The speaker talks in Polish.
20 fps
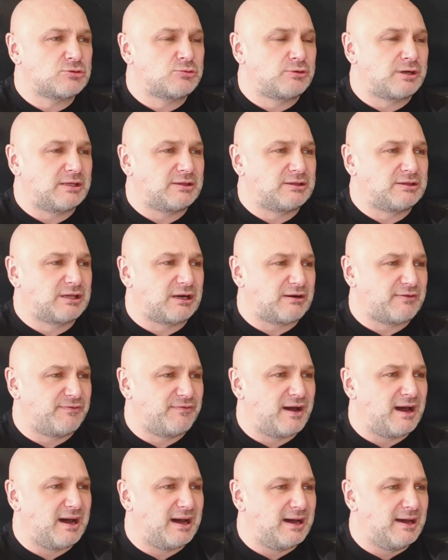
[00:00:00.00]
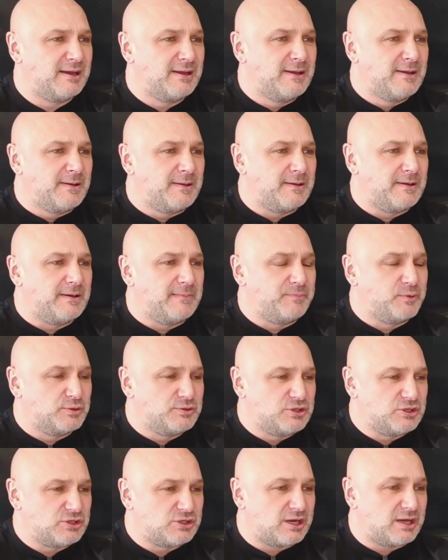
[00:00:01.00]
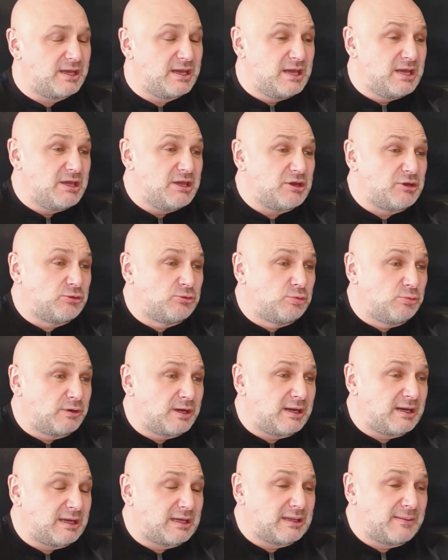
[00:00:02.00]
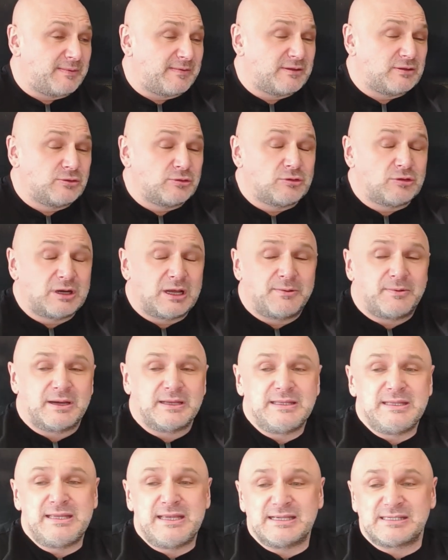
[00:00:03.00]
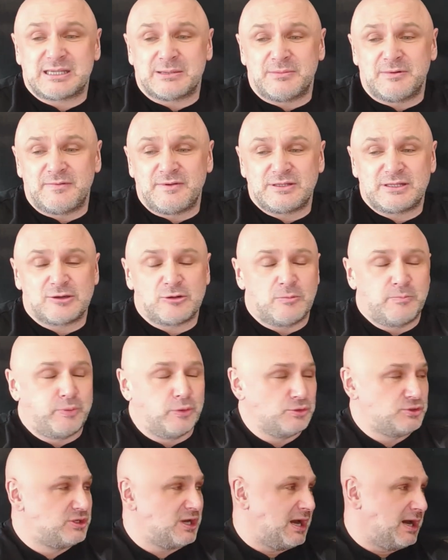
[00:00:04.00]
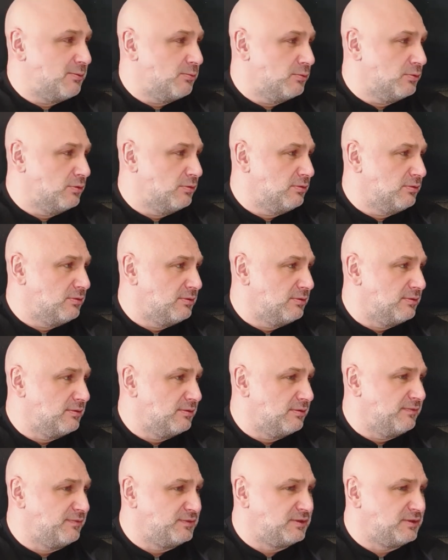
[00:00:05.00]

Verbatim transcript: która trwa e, do dzisiaj i która tak naprawdę dokonała niesamowitego podziału mhm.